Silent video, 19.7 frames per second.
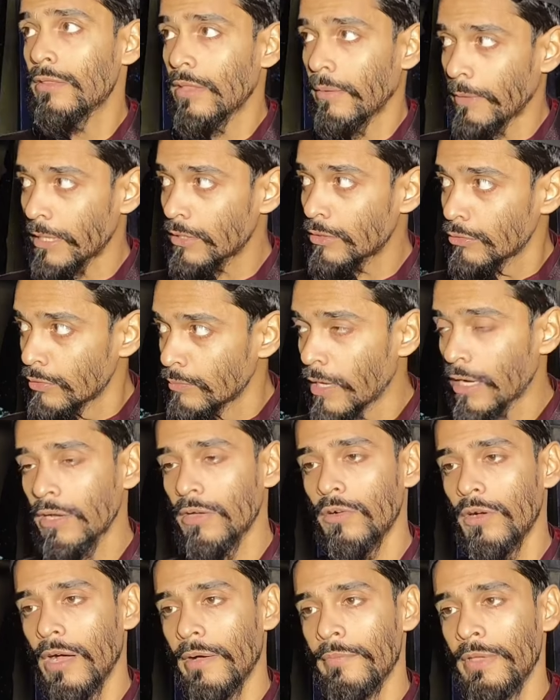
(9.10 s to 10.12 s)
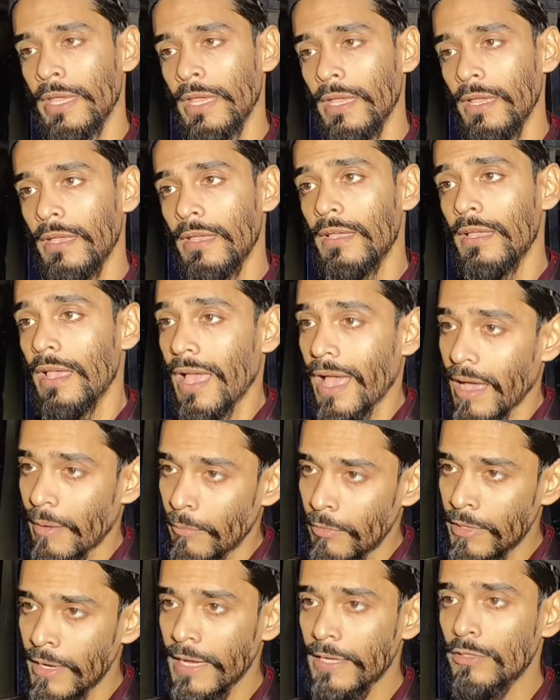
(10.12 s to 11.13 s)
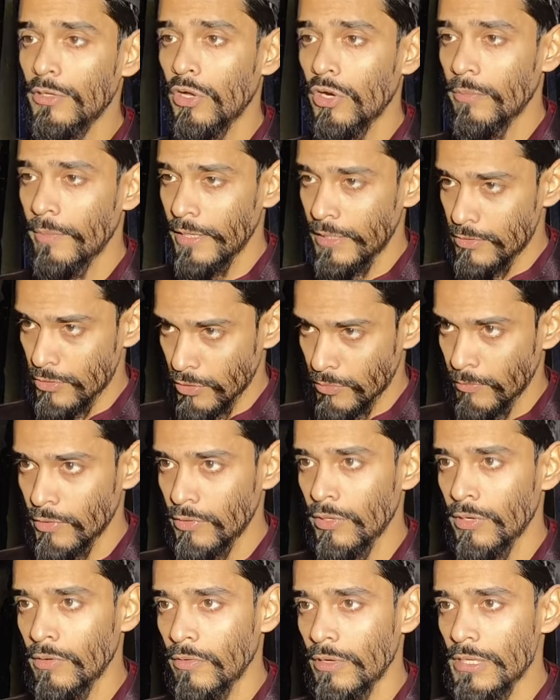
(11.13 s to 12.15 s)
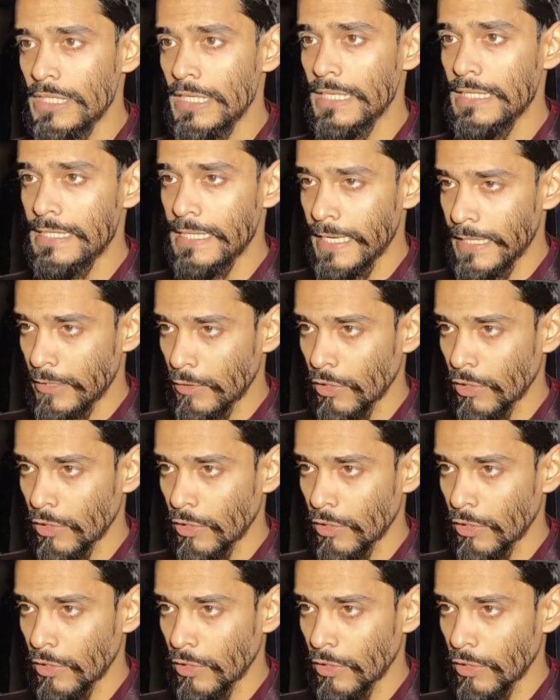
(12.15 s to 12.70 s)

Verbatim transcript: না আমার দুর্ভাগ্য আমি এমন এক ধর্মে জন্মগ্রহণ করছি যে